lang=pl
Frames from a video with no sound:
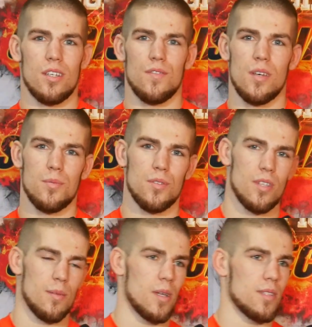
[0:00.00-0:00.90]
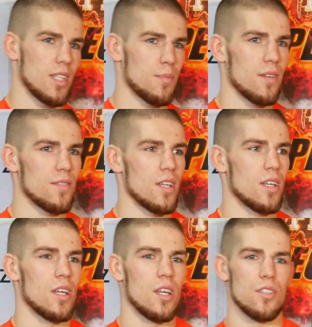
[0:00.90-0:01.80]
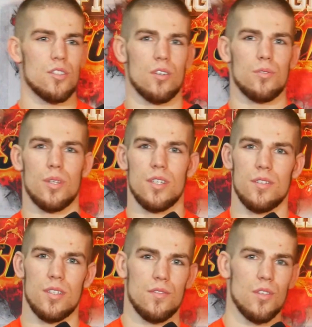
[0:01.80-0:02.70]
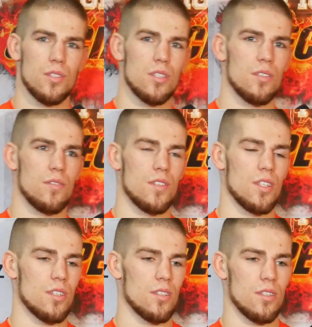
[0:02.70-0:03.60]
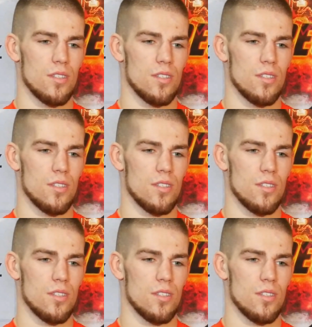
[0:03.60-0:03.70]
wiem tak naprawdę z czego tutaj yy, wnioski wynik,